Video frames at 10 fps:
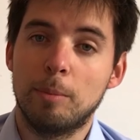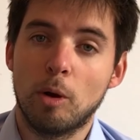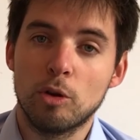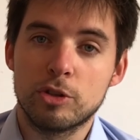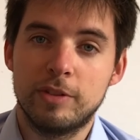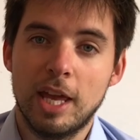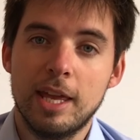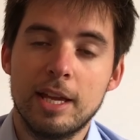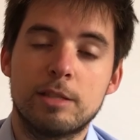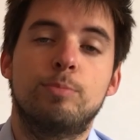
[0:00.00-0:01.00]
de la branche
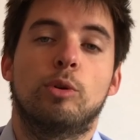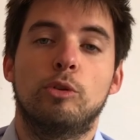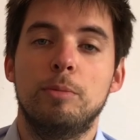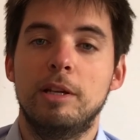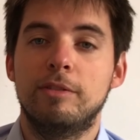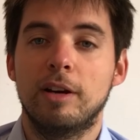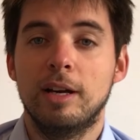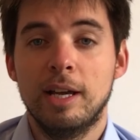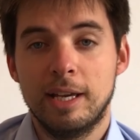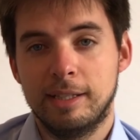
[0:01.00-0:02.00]
vieillesse pour 2020